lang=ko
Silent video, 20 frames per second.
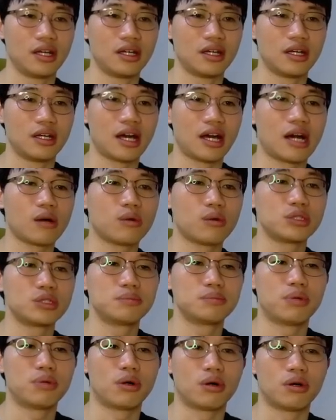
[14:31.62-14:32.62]
하고
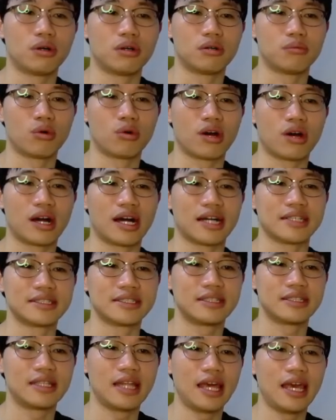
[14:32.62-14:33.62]
싶어 뭐가
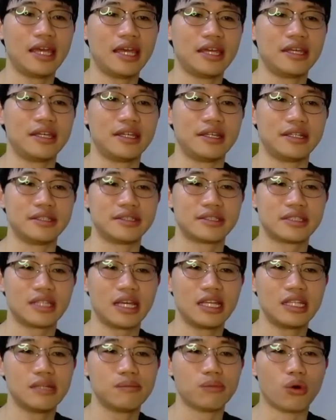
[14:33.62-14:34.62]
stay
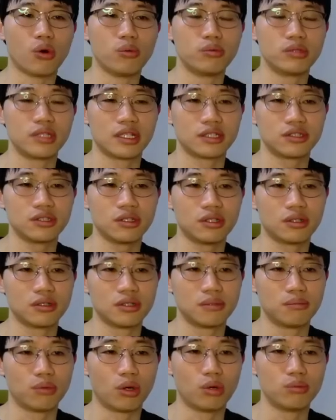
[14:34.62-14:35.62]
stay는 머물다죠
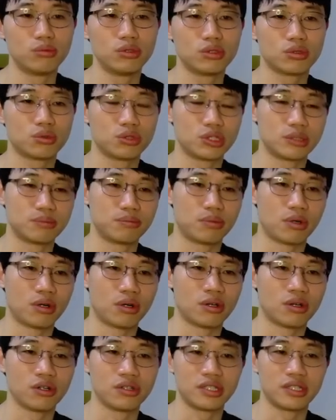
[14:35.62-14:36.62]
머물고 싶어
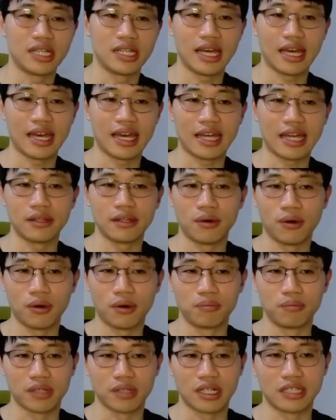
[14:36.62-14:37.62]
어디에 at home
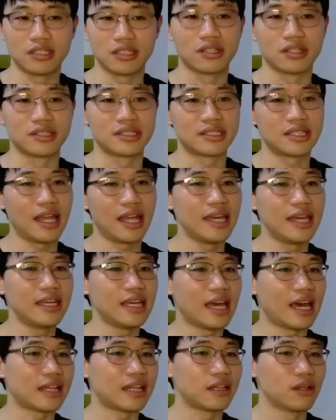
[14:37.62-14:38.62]
그래서 stay
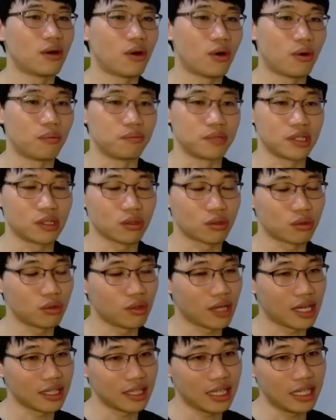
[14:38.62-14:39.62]
at home 이것도
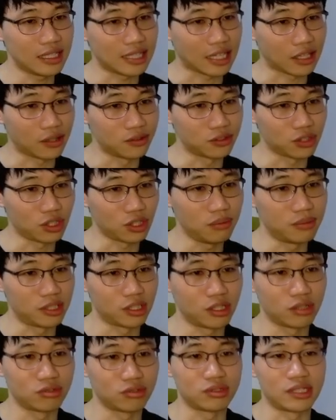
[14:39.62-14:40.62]
하나의 단어처럼
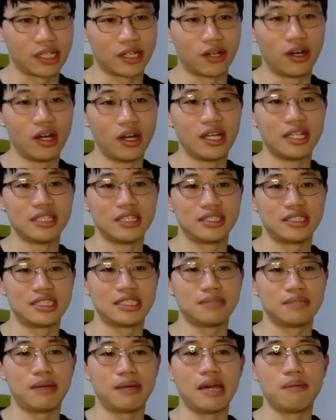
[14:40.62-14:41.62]
익혀두세요
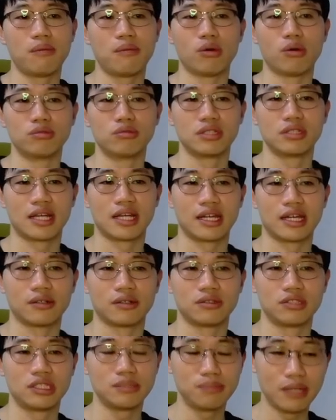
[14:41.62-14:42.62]
집에 머물다요
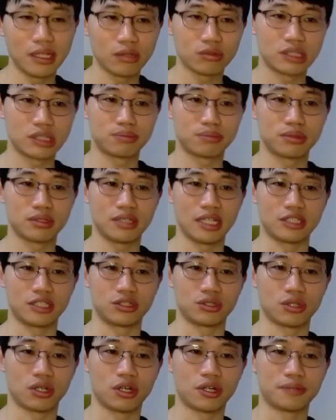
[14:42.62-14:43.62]
집에 있고 싶을 때
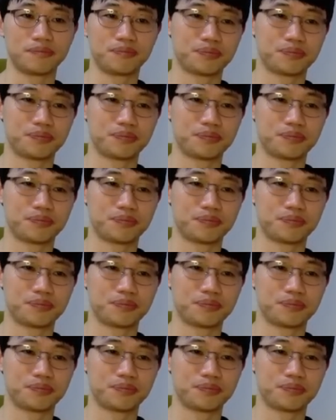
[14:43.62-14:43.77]
있죠